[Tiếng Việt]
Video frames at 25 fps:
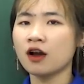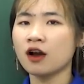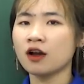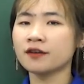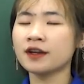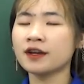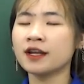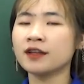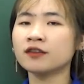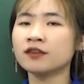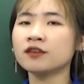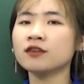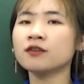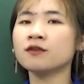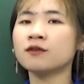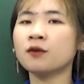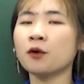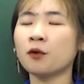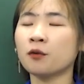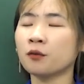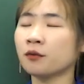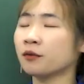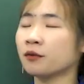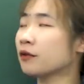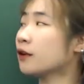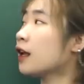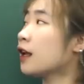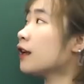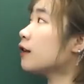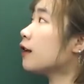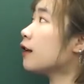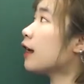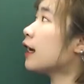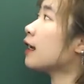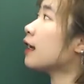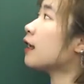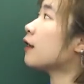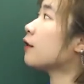đến từ vùng đất
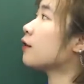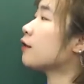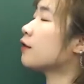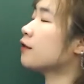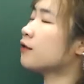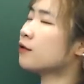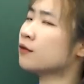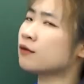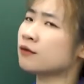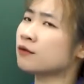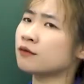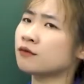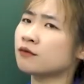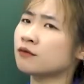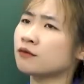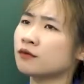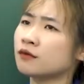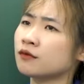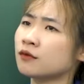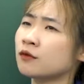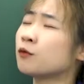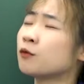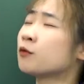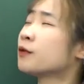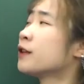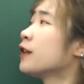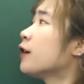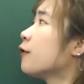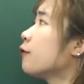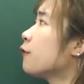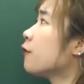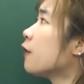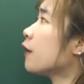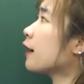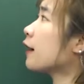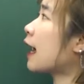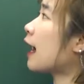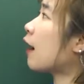hay là dùng địa
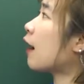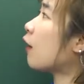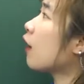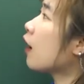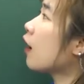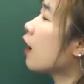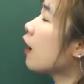phương nào